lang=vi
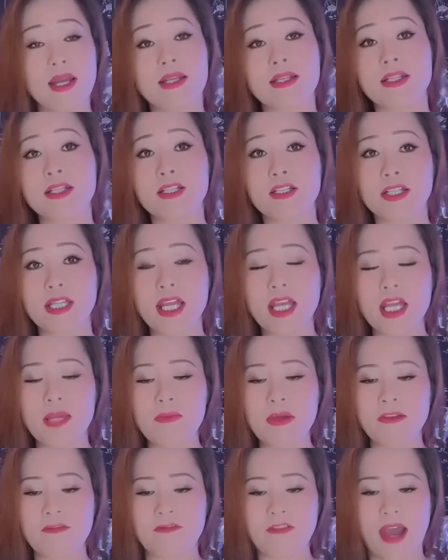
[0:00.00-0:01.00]
Người đi
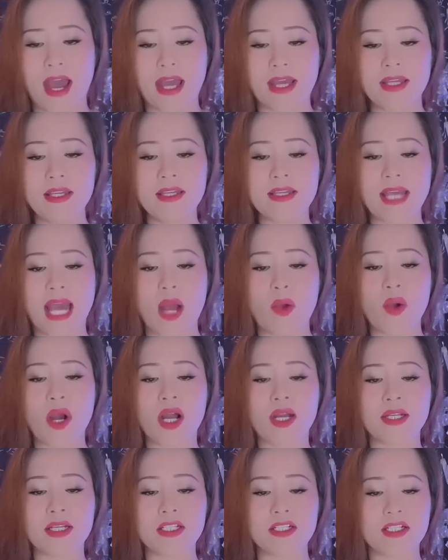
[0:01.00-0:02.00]
bên phải cao
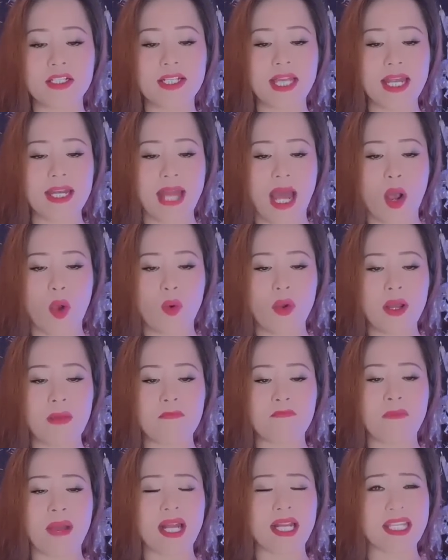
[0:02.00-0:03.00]
hơn nửa cái đầu,
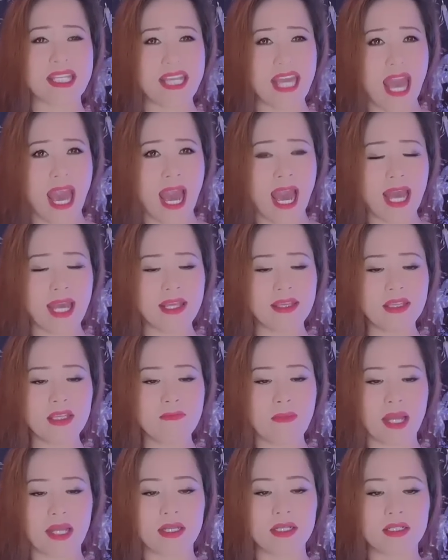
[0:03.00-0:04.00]
mặt dài như
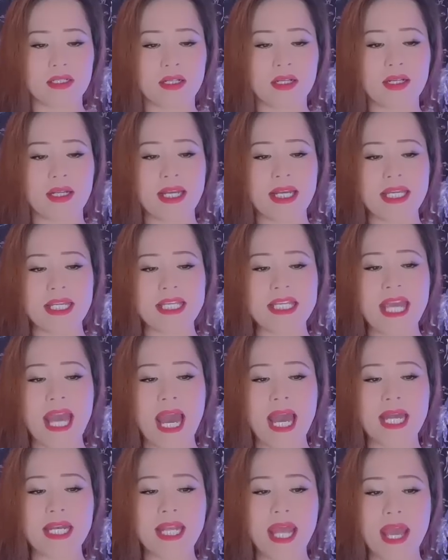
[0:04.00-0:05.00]
mặt ngựa,
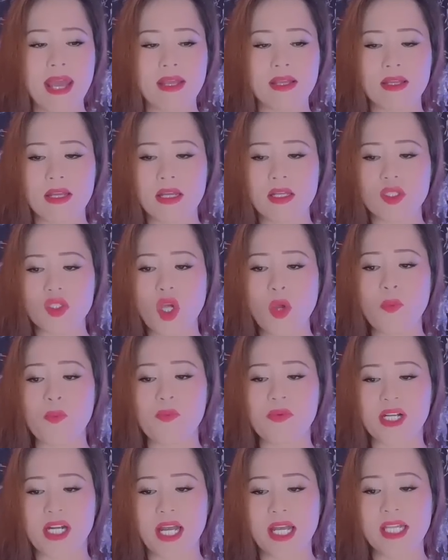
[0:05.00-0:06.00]
da đen, tóc
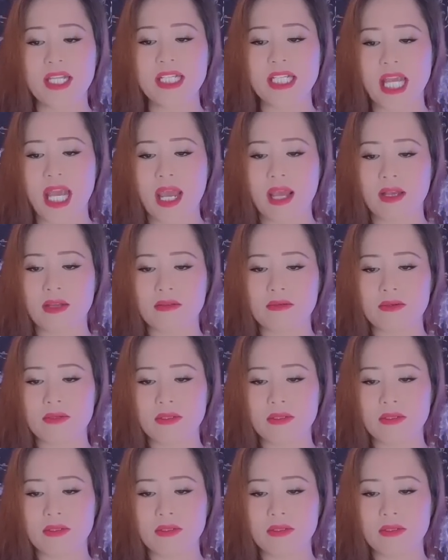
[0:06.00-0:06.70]
rễ tre.